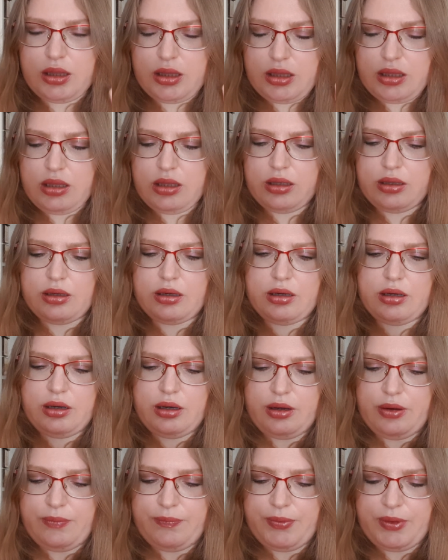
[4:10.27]
И
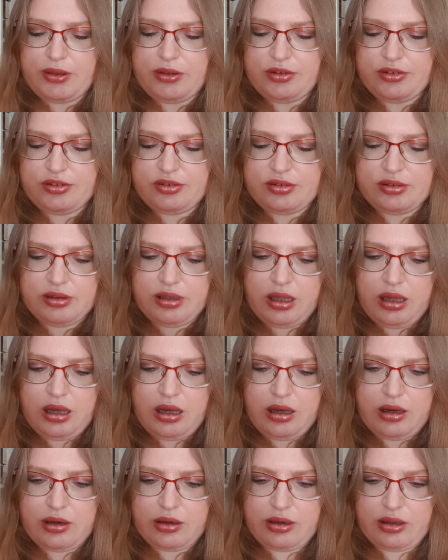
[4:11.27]
э,
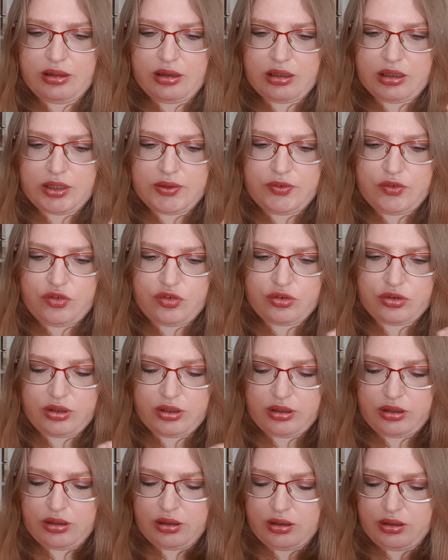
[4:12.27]
нанесла
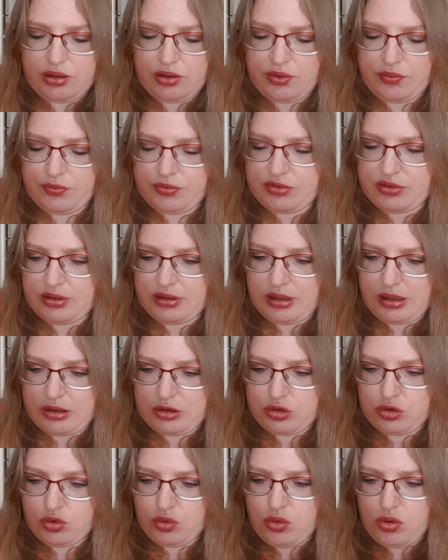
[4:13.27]
голографический э,
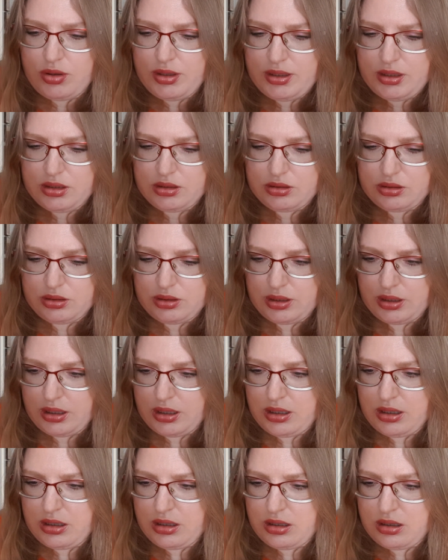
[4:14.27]
золотой
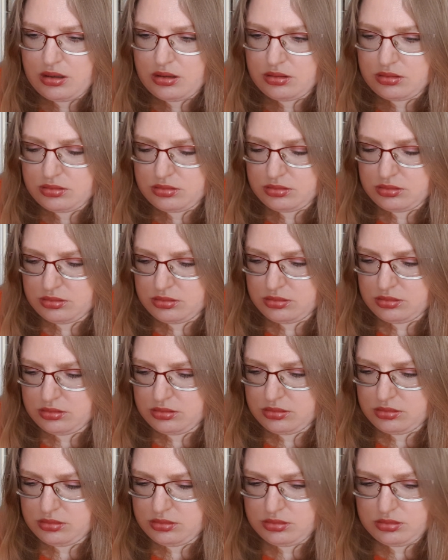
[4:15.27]
на
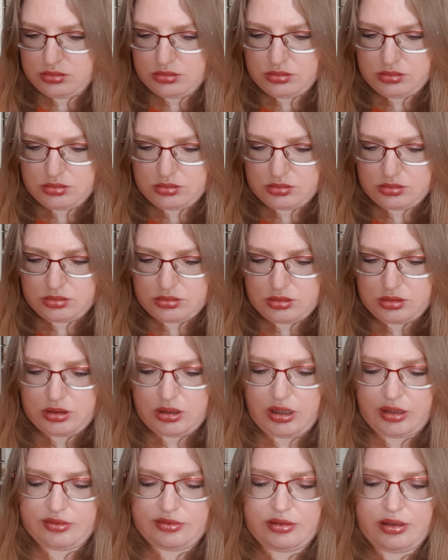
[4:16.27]
э,
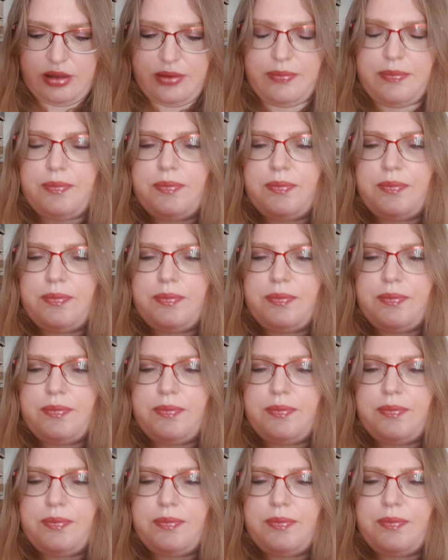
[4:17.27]
красный